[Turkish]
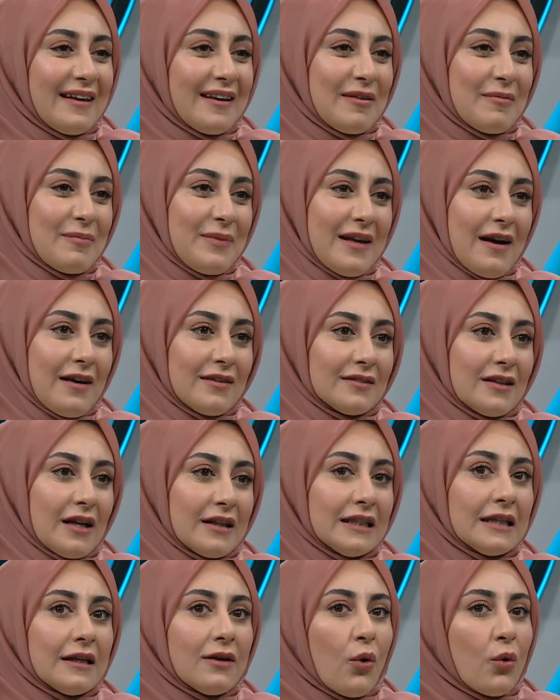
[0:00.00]
E, bir
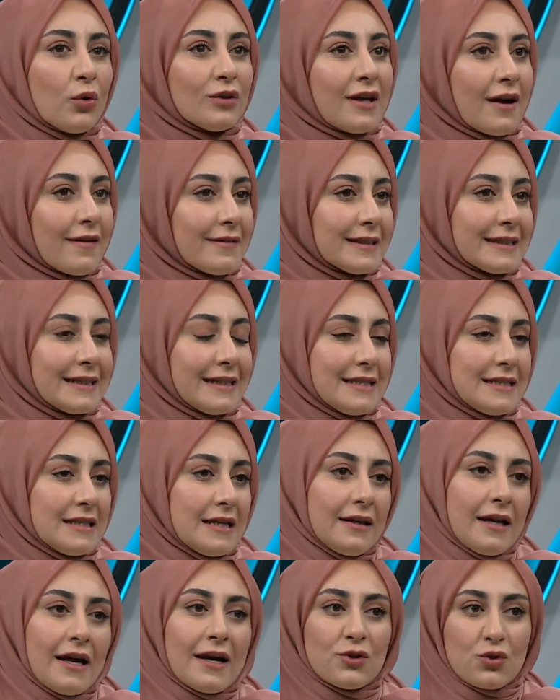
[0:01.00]
yandan da o tatlı
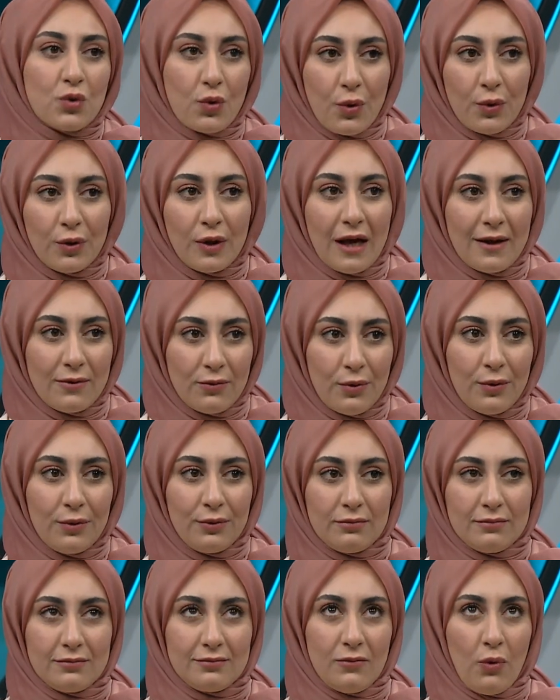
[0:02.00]
krizlerini eğer çok önlen,
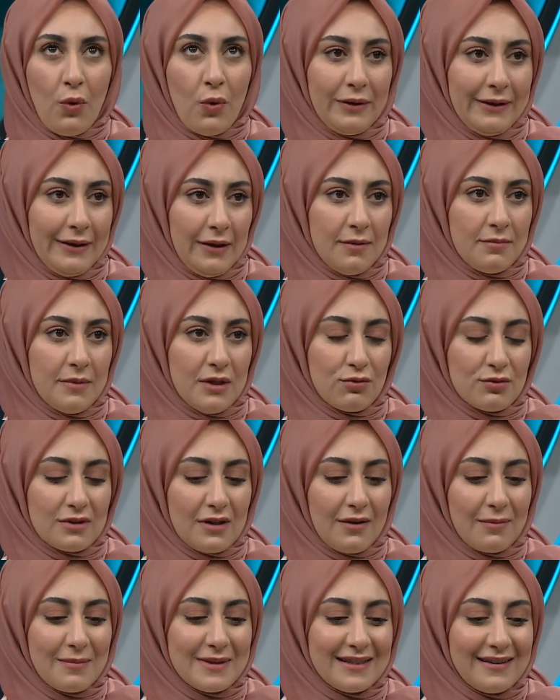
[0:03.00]
ön,
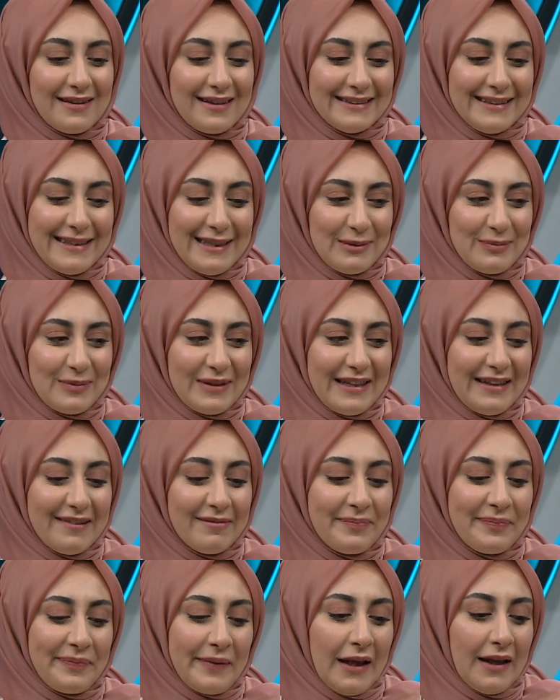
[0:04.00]
önleyemiyorsak mesela diyelim
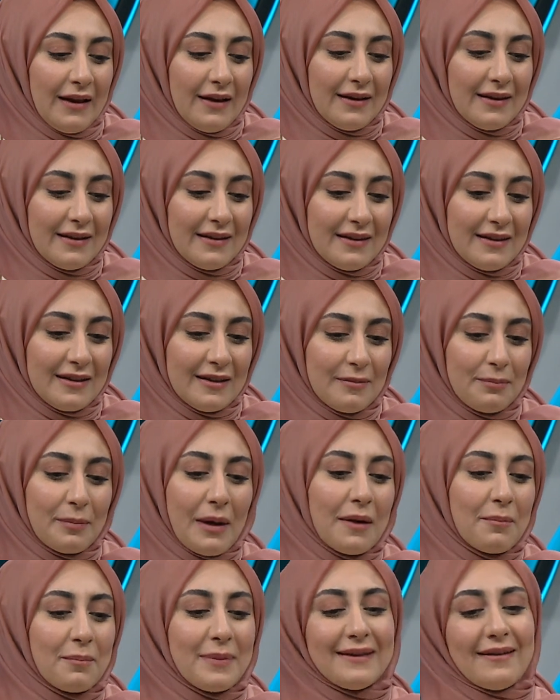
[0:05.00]
ki e,
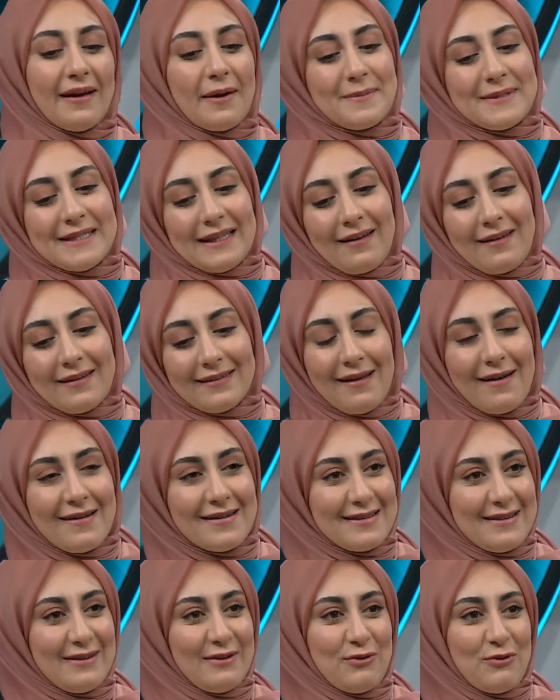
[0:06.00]
ben bir tepsi
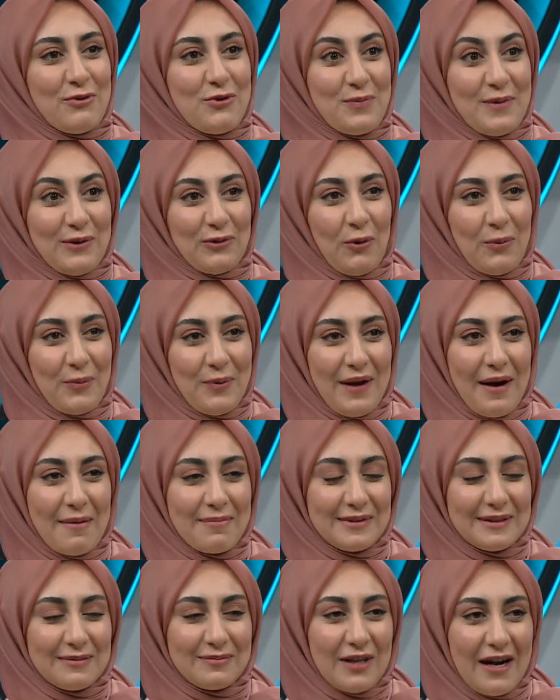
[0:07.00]
kadar e, hurma topu
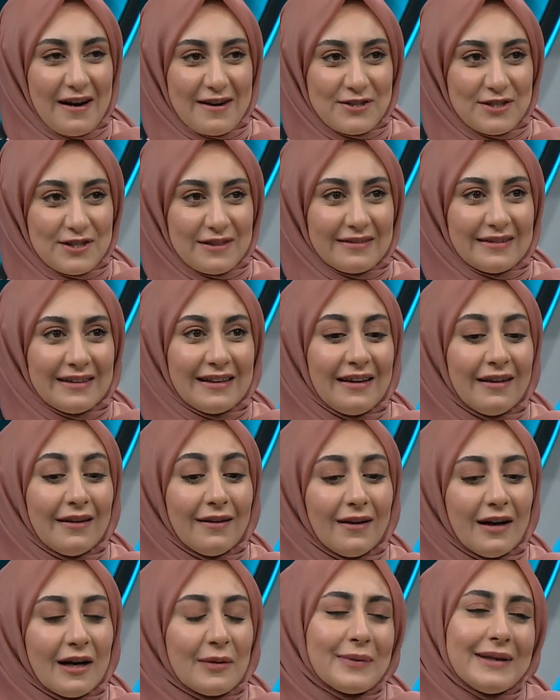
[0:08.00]
yaptım tarçınlı
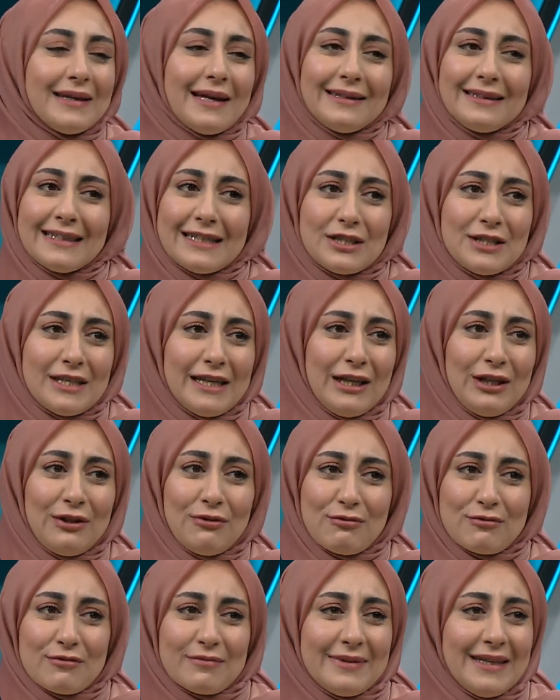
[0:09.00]
ama yedikçe
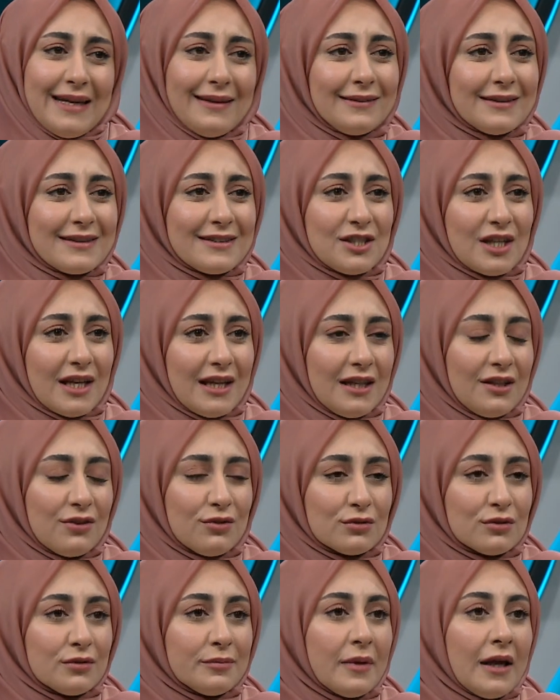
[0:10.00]
yiyorum yedikçe
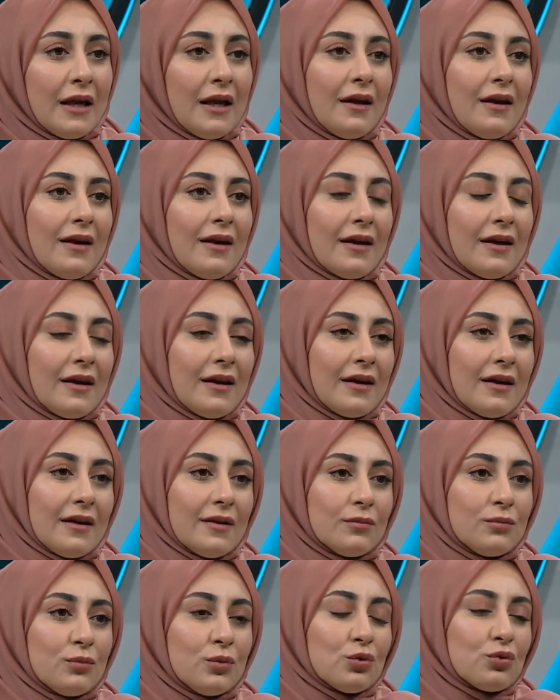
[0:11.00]
yiyorum.
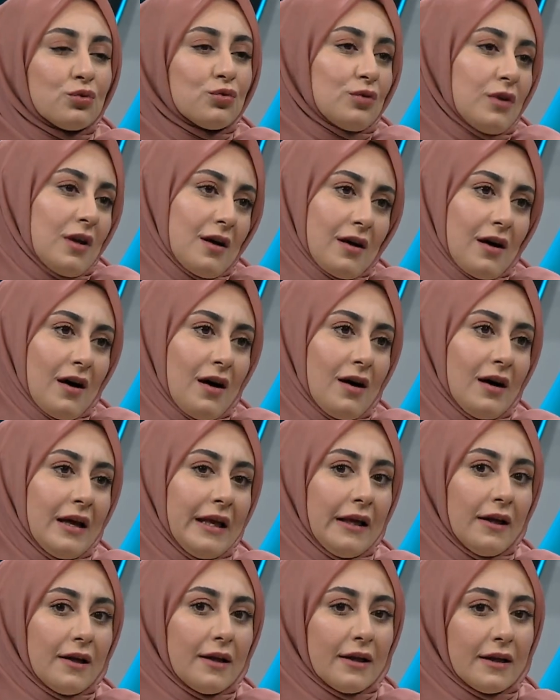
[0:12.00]
E, mutlaka
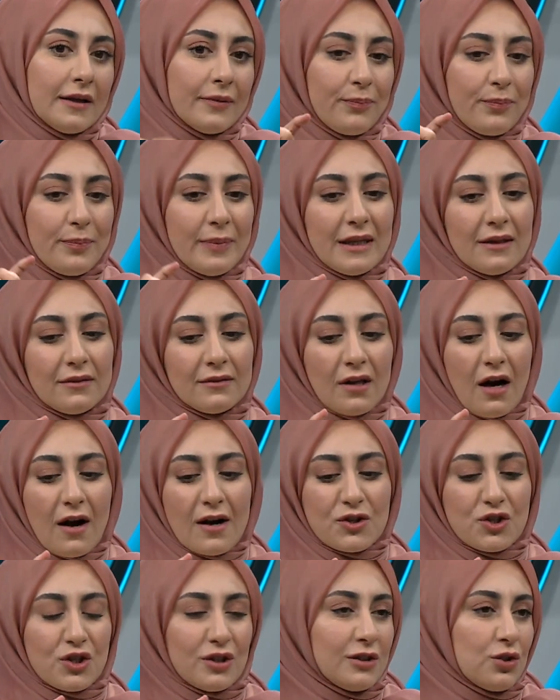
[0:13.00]
e, bir
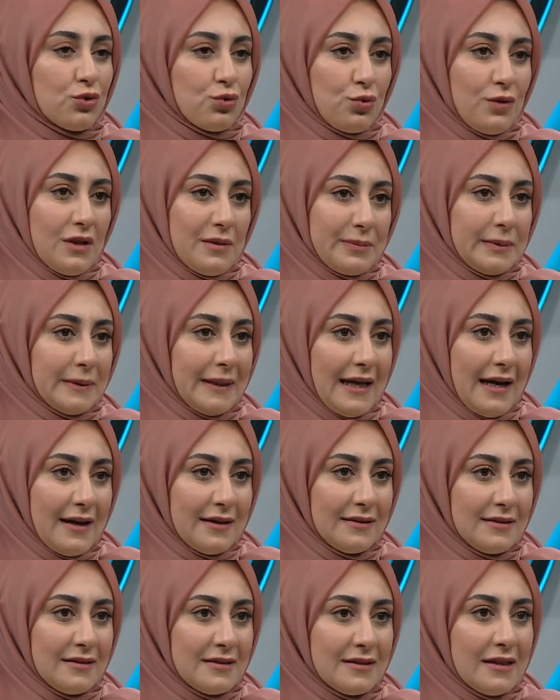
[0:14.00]
tarçınlı su yapın
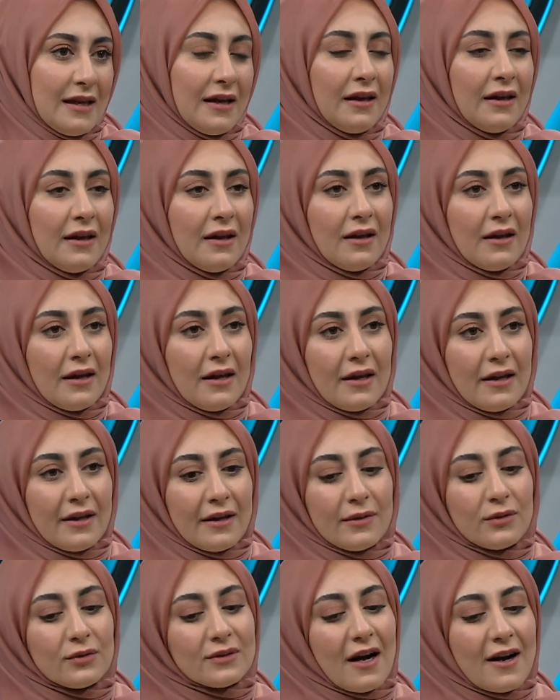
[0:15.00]
kendinize. Hmm.
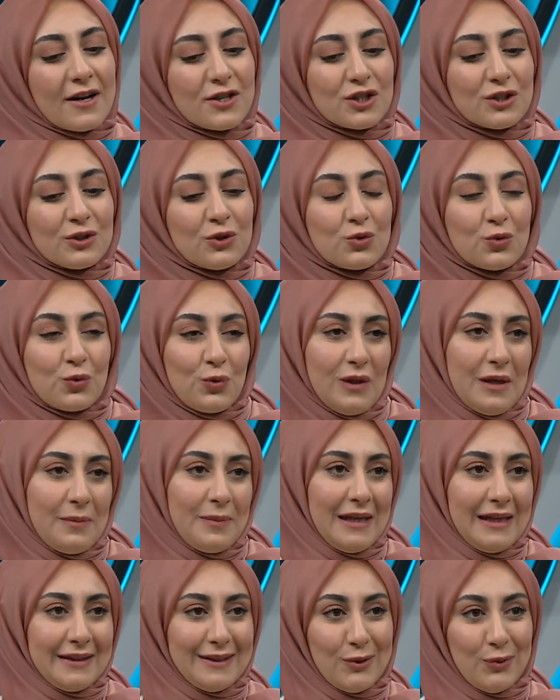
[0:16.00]
E, tarçınlı
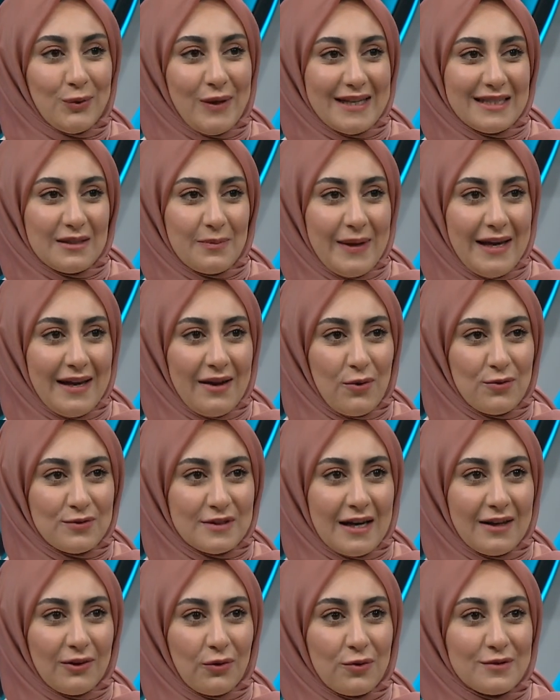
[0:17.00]
suyla birlikte tüketmeye
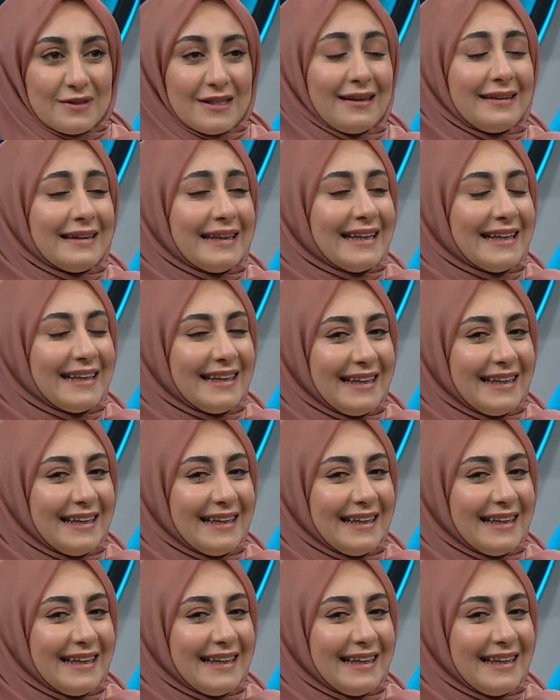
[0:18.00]
özen gösterin.